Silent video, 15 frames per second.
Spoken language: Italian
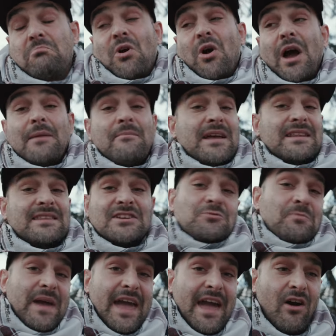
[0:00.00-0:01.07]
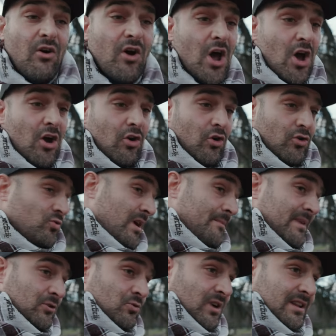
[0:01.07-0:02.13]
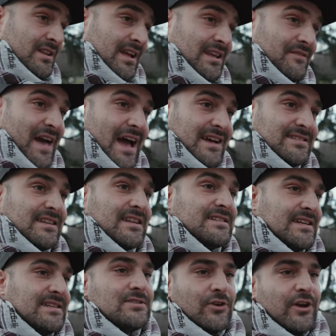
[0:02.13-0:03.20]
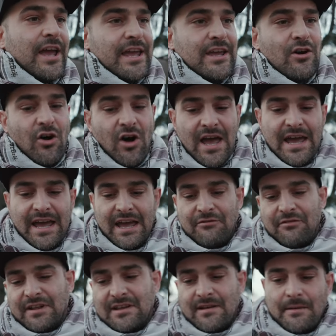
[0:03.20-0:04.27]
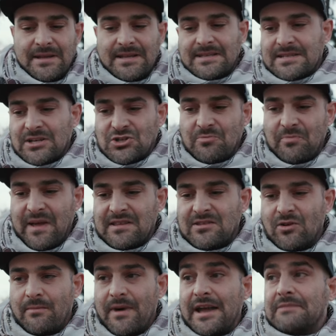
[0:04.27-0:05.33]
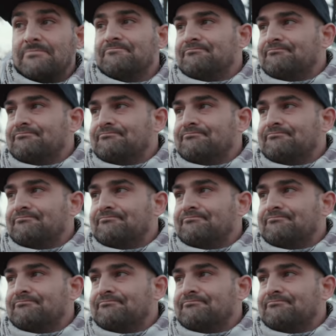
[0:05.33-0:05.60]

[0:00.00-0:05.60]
probabilmente spero con una maturità diversa, nel senso che io effettivamente se ci pensi ormai